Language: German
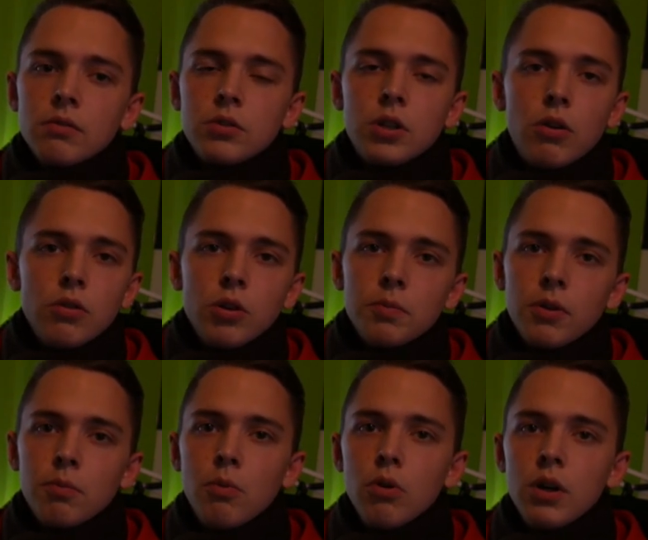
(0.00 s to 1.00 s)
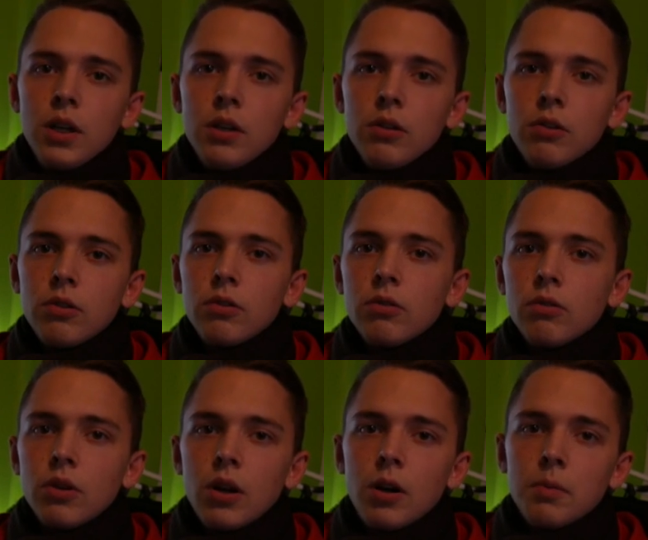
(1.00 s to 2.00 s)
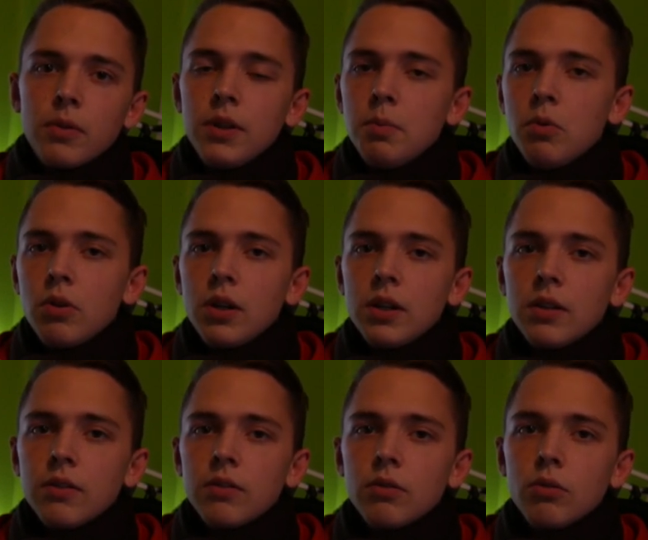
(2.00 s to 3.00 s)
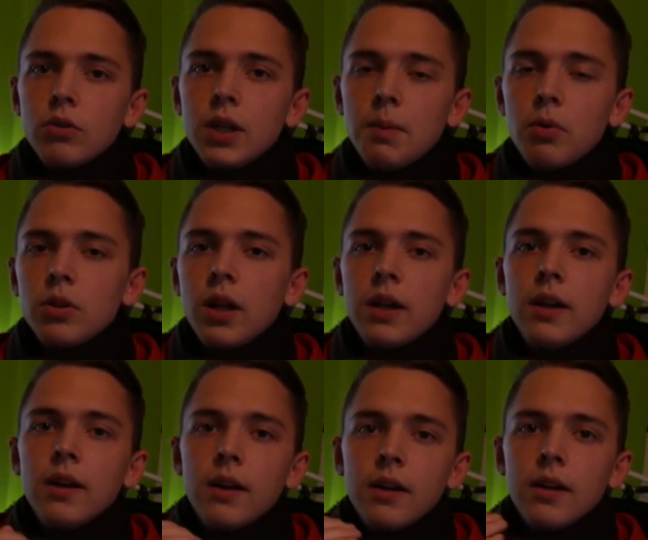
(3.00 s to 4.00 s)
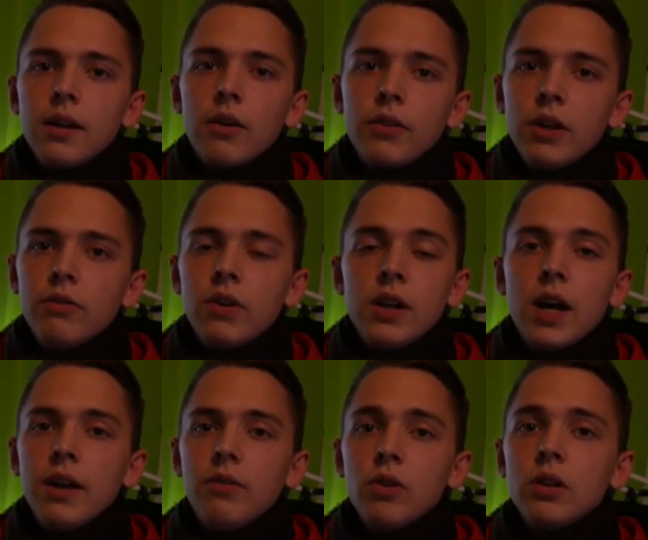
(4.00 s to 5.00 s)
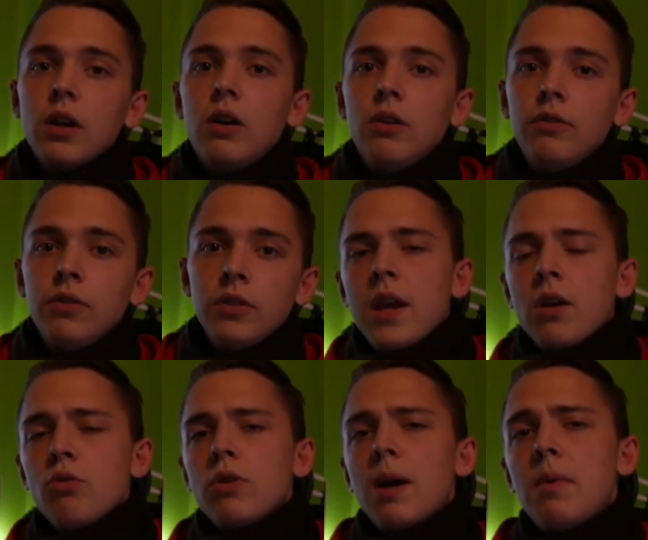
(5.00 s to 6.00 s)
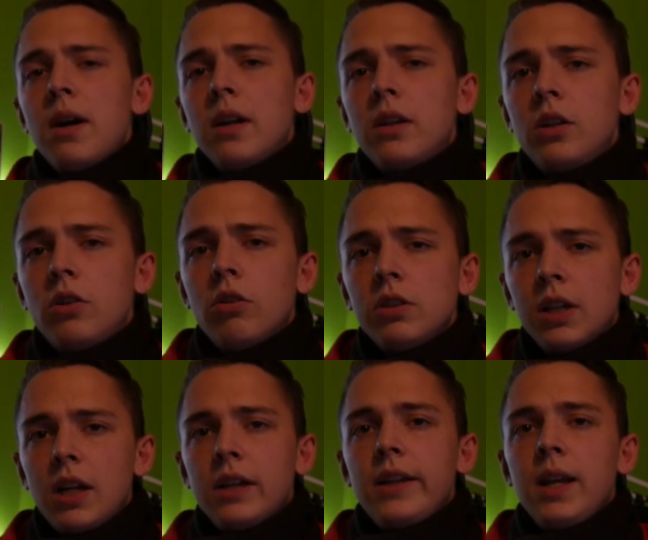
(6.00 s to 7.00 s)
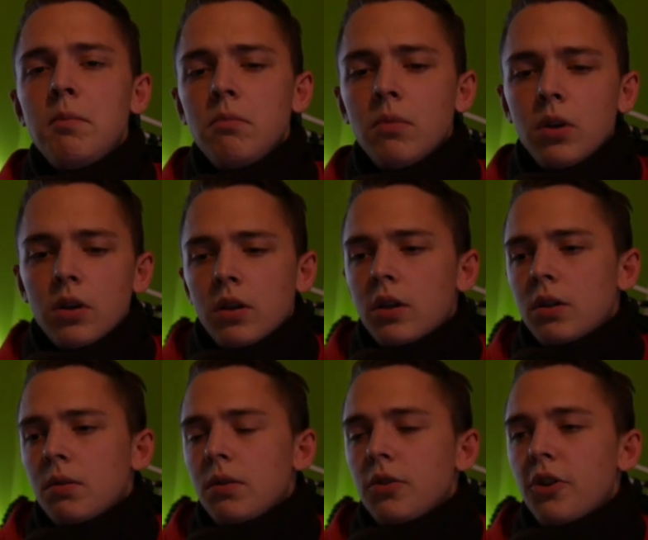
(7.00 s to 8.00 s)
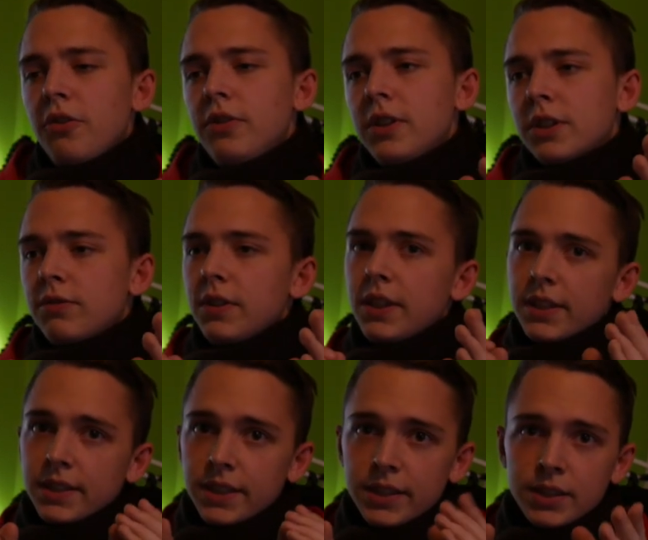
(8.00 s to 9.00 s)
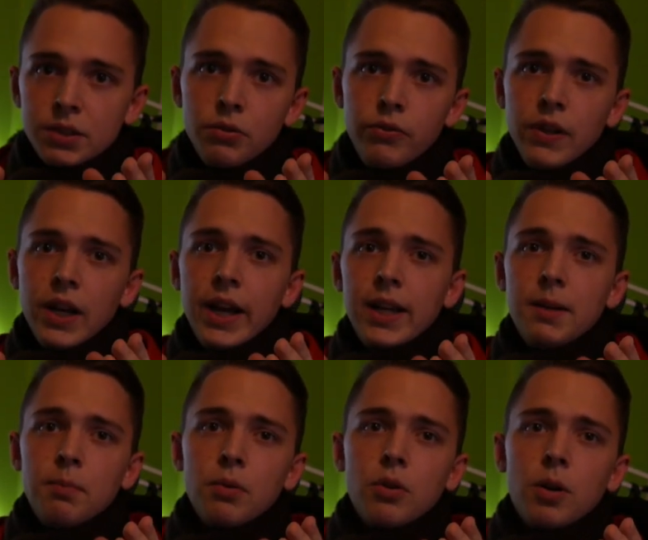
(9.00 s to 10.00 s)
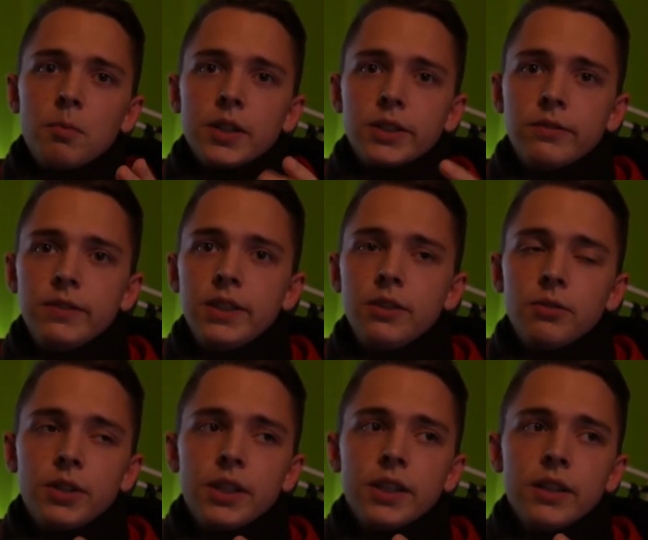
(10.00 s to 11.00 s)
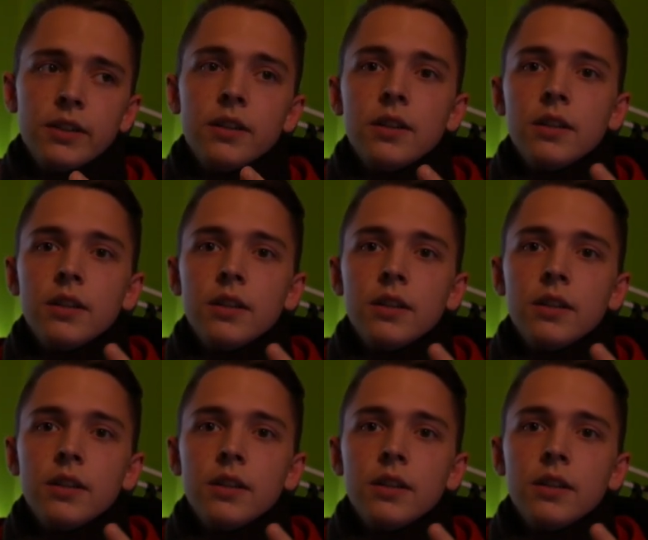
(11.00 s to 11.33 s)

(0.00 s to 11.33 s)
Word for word: schaue ich, ob das möglich ist oder ob das nicht möglich ist und gebe euch dann auf jeden Fall eine Antwort darauf. Ja gut, aber trotz alledem, äh, ich hoffe, das wird jetzt nicht zu viel Hate bekommen, das Video hier.